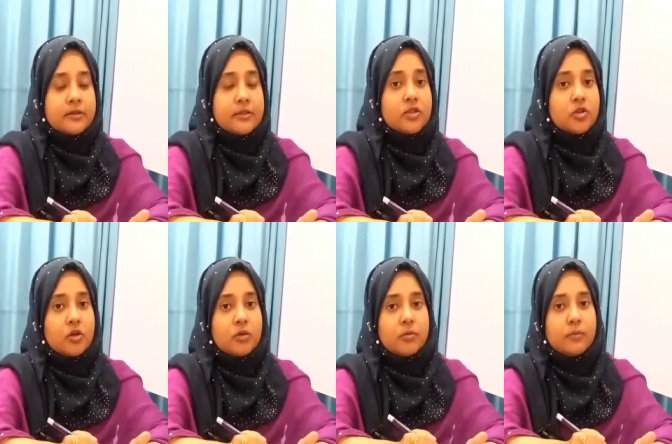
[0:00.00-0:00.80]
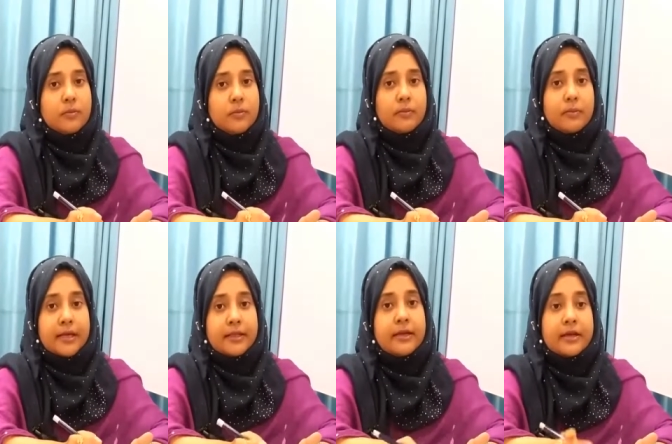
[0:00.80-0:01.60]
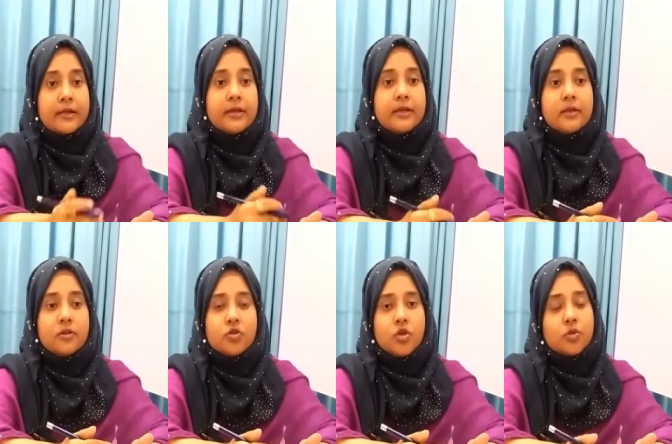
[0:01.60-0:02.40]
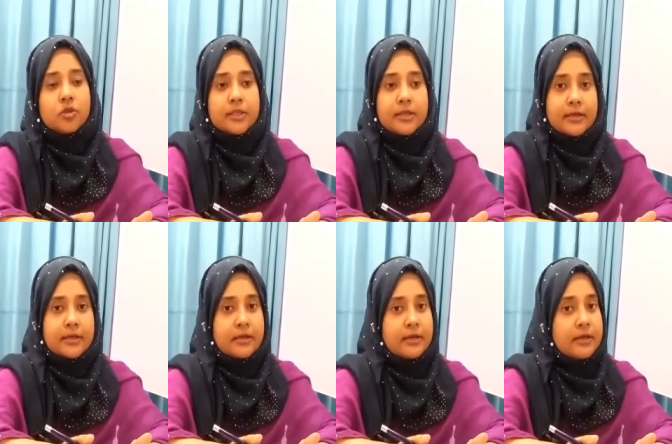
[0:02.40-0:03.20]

যেসব মায়েদের আগের থেকে কিছু সমস্যা থাকে